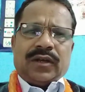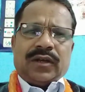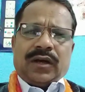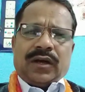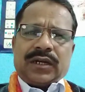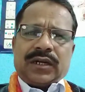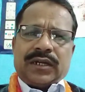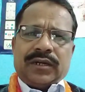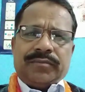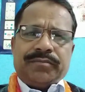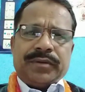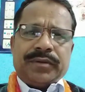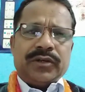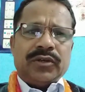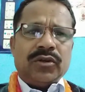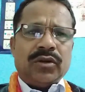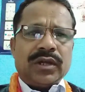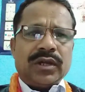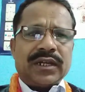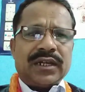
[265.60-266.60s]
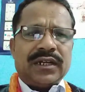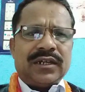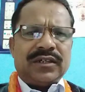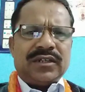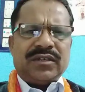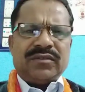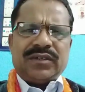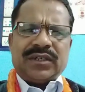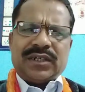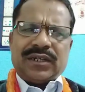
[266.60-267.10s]
ஆர்கன் பெண்டுலங்கள்
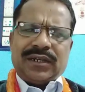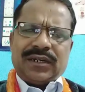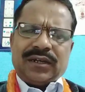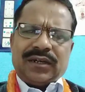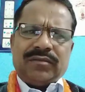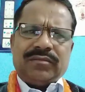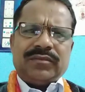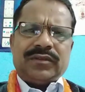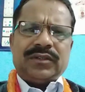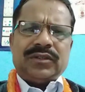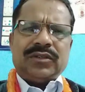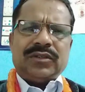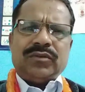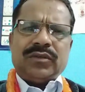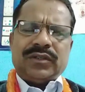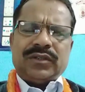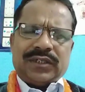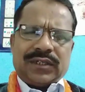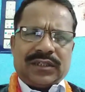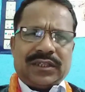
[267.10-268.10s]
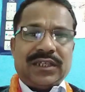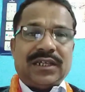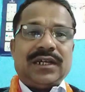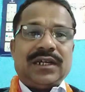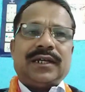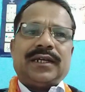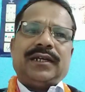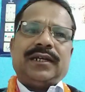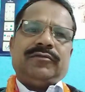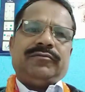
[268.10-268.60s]
இவைகளெல்லாம் வந்து ஒரு சக்தி
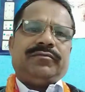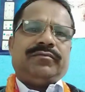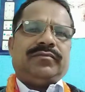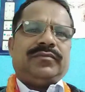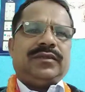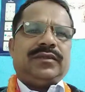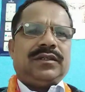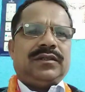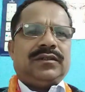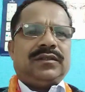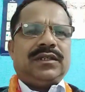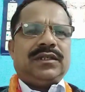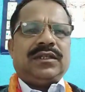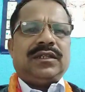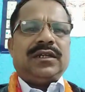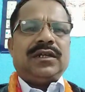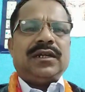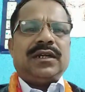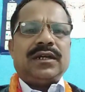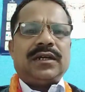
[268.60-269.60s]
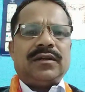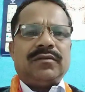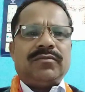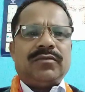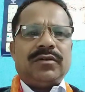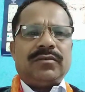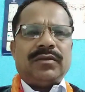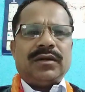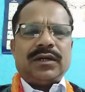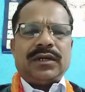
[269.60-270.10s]
கலங்கள் சக்தி கலங்கள்
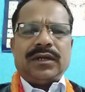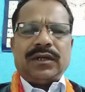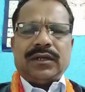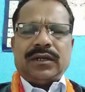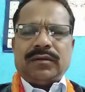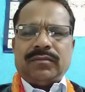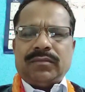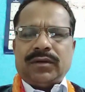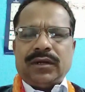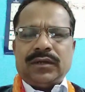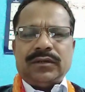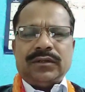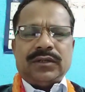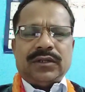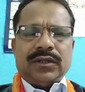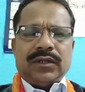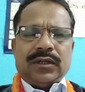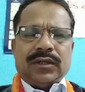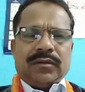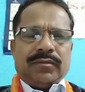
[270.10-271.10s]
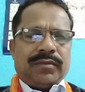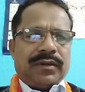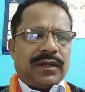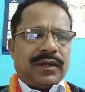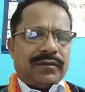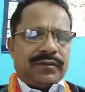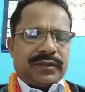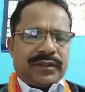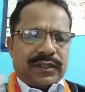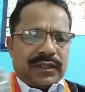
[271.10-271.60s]
மூலமாக நம்மால் பல
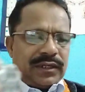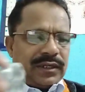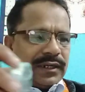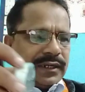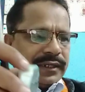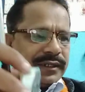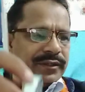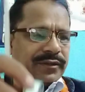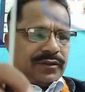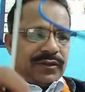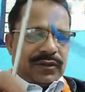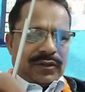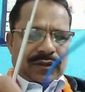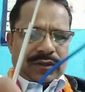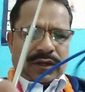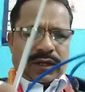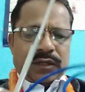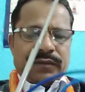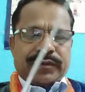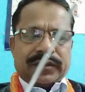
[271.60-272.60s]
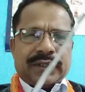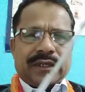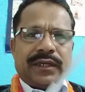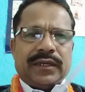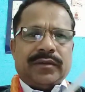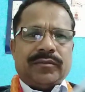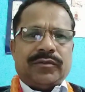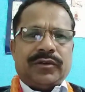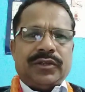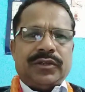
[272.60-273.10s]
விஷயங்களை ஆய்வு செய்ய
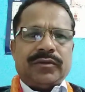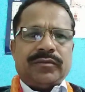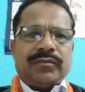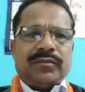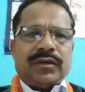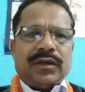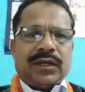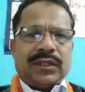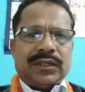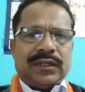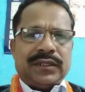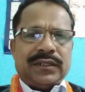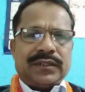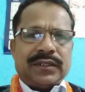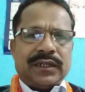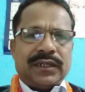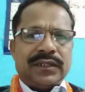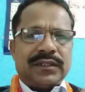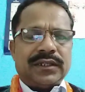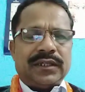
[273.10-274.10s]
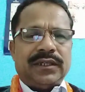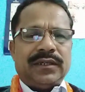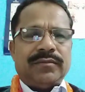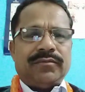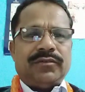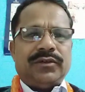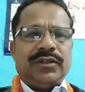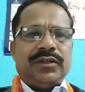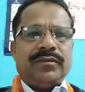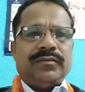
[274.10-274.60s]
முடியும் அதை சரி செய்ய
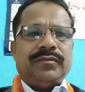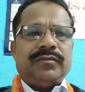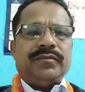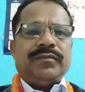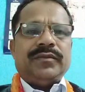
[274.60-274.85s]
முடியும்